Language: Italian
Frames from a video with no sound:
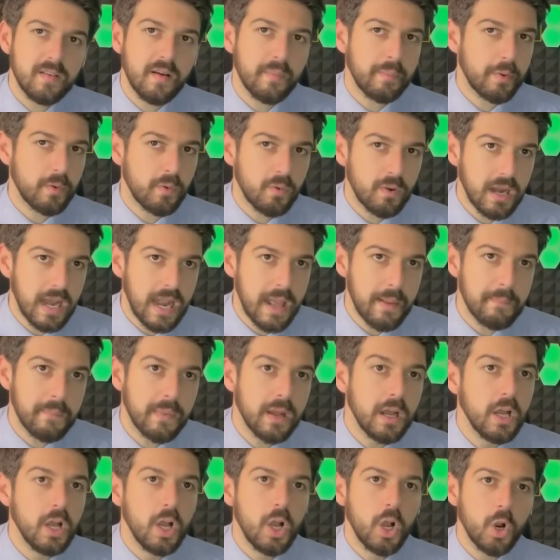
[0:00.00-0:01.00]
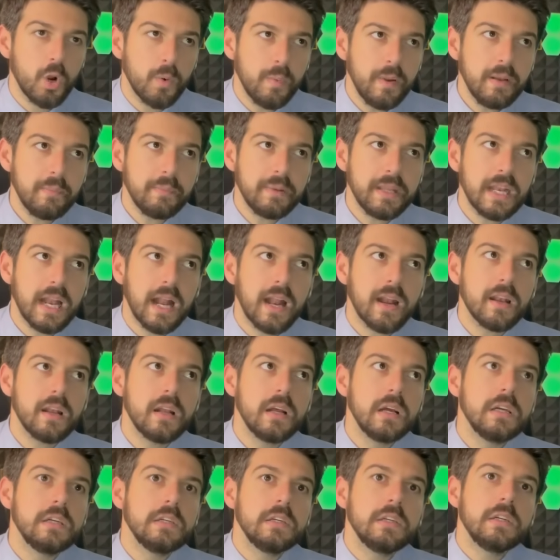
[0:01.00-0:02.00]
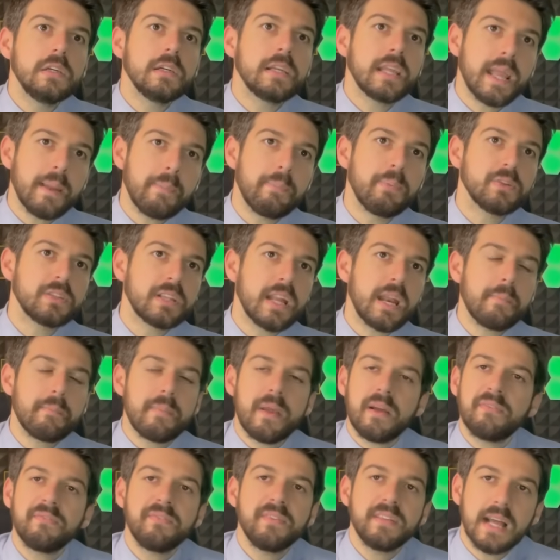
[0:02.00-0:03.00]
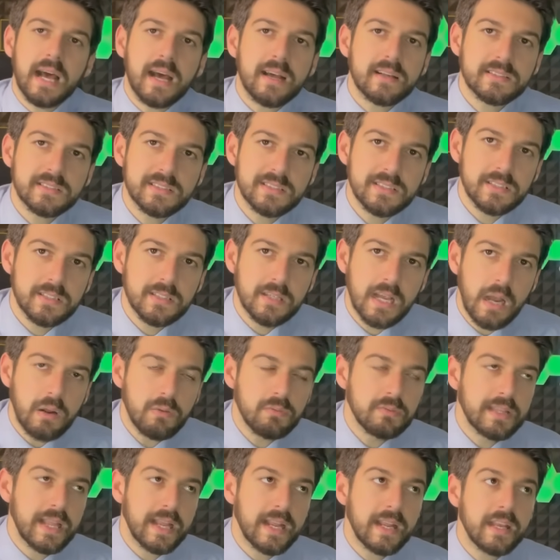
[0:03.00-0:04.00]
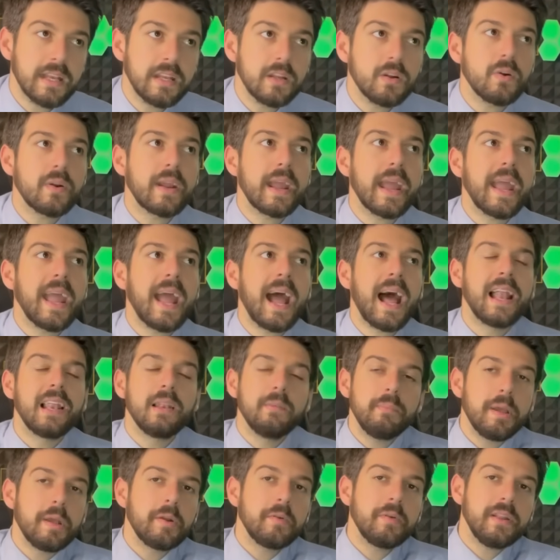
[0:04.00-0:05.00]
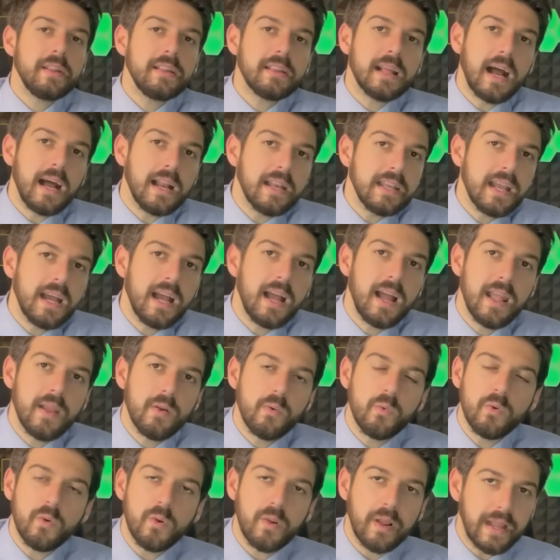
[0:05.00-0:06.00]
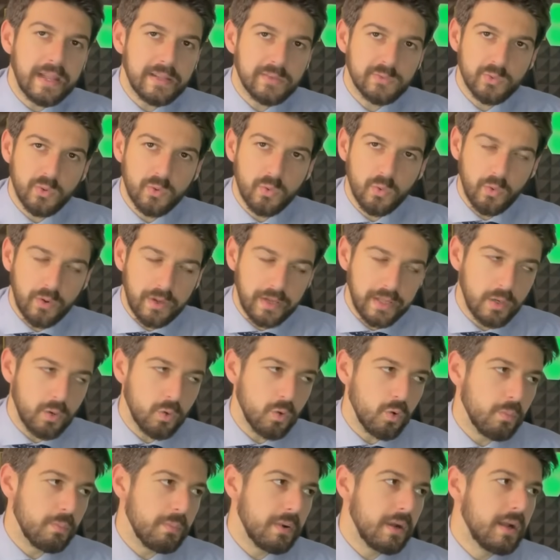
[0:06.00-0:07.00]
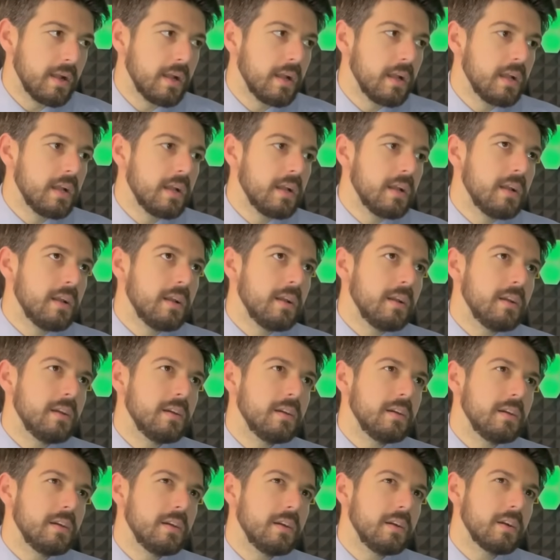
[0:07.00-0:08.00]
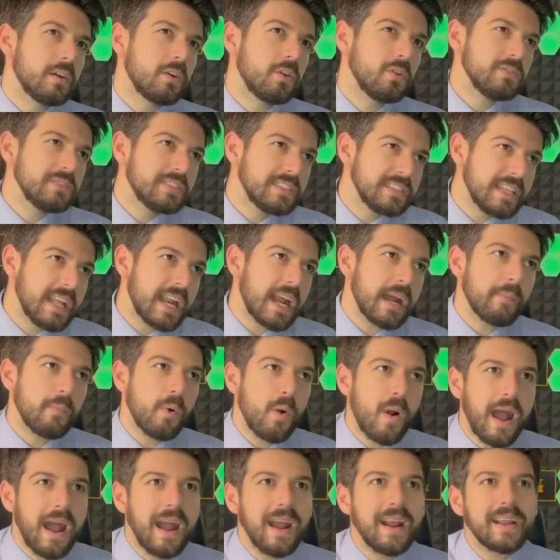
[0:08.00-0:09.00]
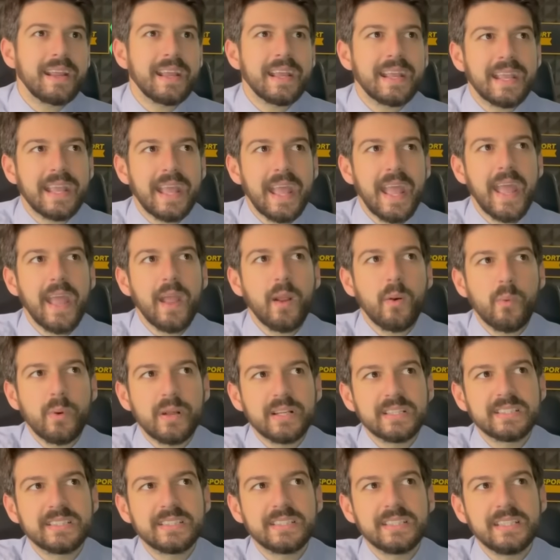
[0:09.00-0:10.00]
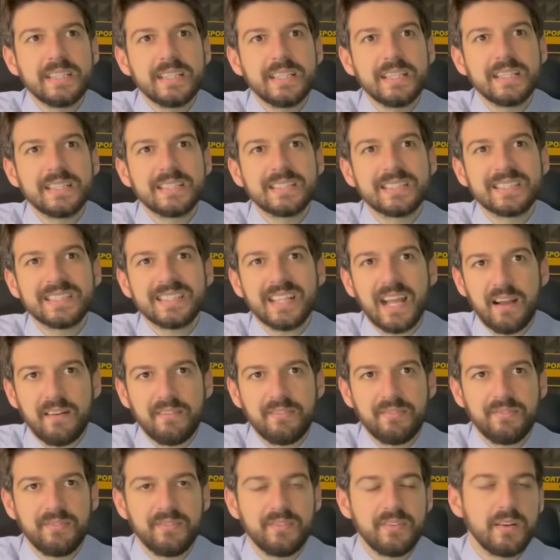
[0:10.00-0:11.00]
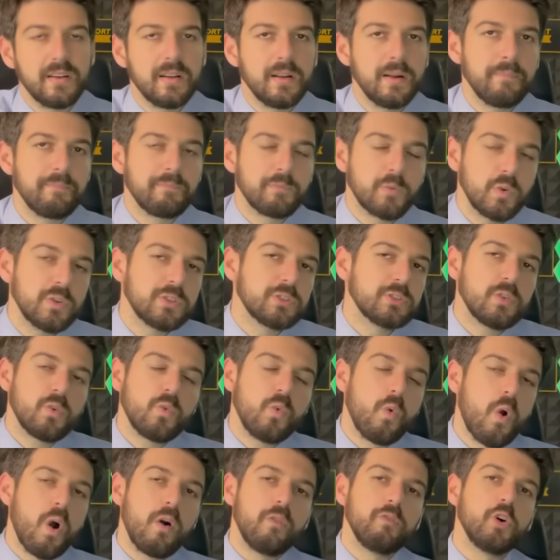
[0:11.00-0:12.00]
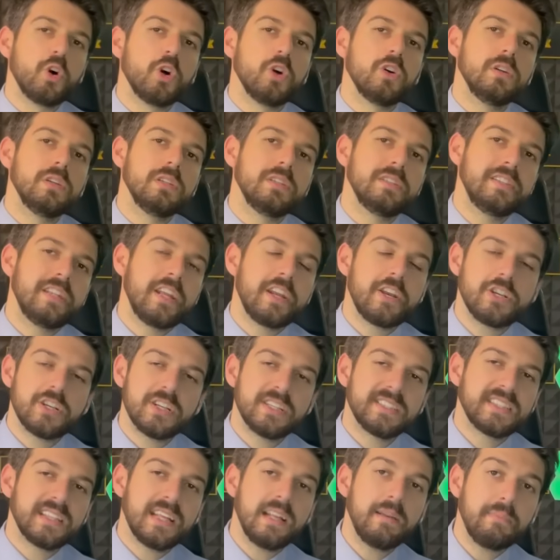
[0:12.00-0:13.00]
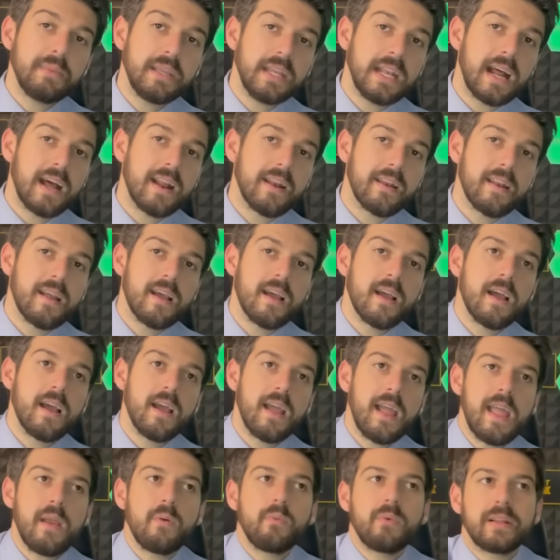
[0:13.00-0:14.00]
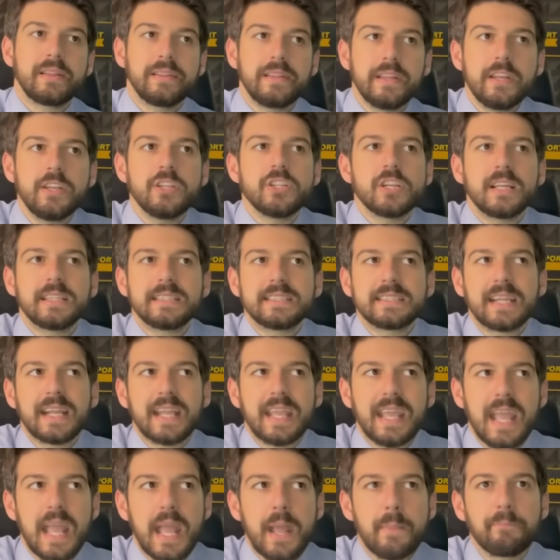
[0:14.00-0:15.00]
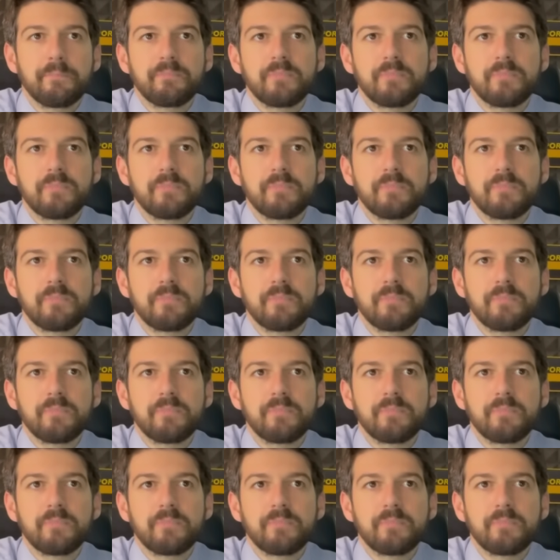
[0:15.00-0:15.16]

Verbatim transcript: per un club come il Milan che potrebbe affidarsi a un tecnico che almeno in Italia è uno che ha il suo curriculum eh, consideriamo anche che questi staff, eh, questo nuovo eh, dirigenza del Milan eh, è una dirigenza che